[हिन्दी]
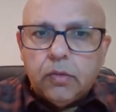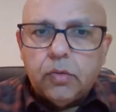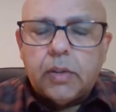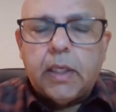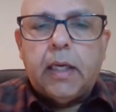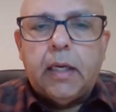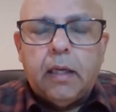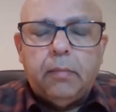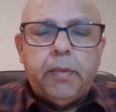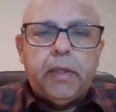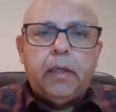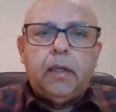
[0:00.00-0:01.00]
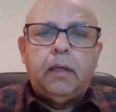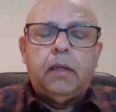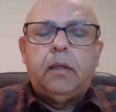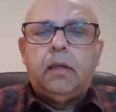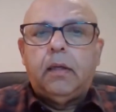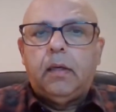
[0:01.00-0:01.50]
तो कनाडा में
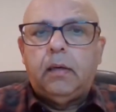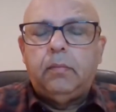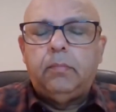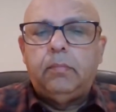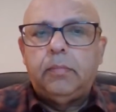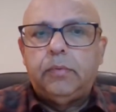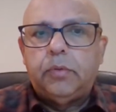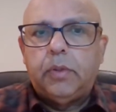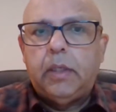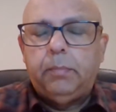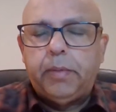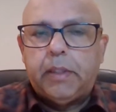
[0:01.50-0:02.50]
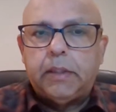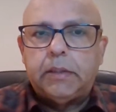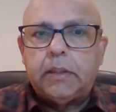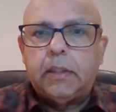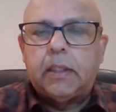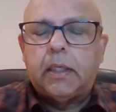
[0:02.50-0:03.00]
हम जो है
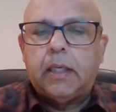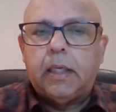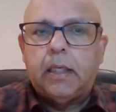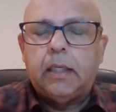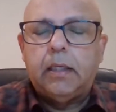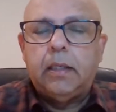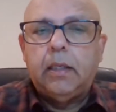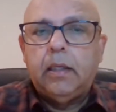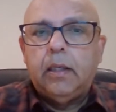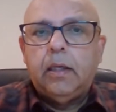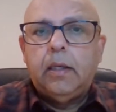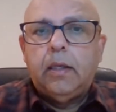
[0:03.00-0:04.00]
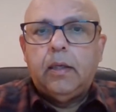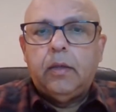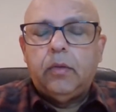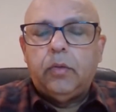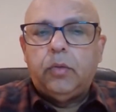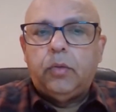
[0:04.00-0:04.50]
पिटिशन करेंगे
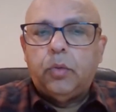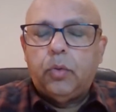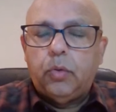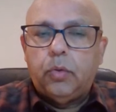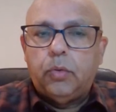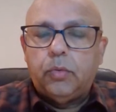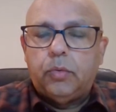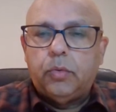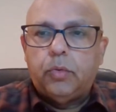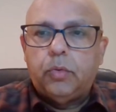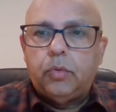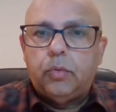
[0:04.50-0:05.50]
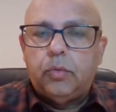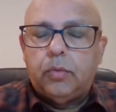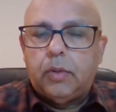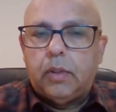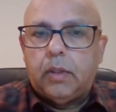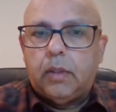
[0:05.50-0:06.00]
दो दो
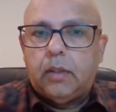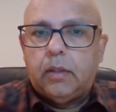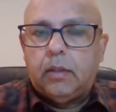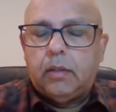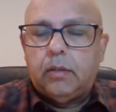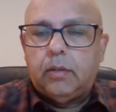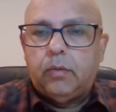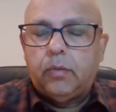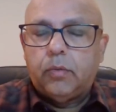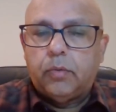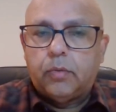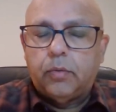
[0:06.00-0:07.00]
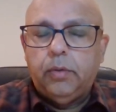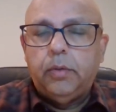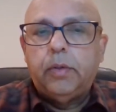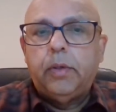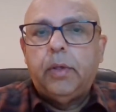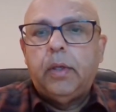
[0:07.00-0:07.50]
आ, लोगों को
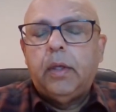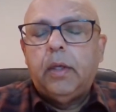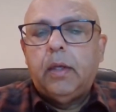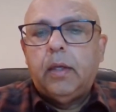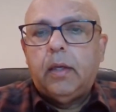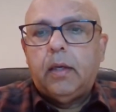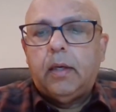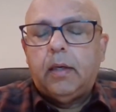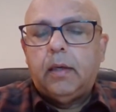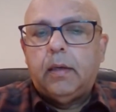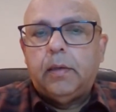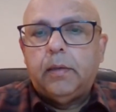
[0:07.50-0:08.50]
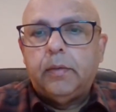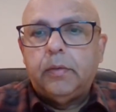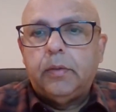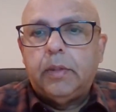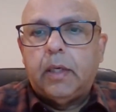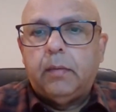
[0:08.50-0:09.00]
आ,
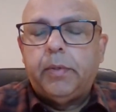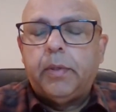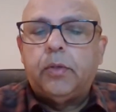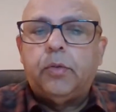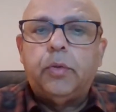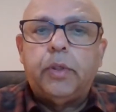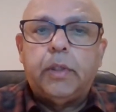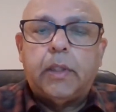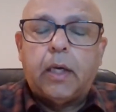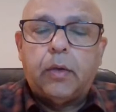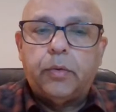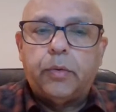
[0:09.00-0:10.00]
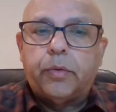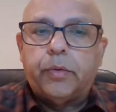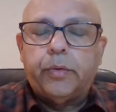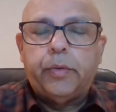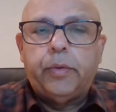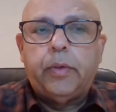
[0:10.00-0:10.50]
या फिर दो इदारों को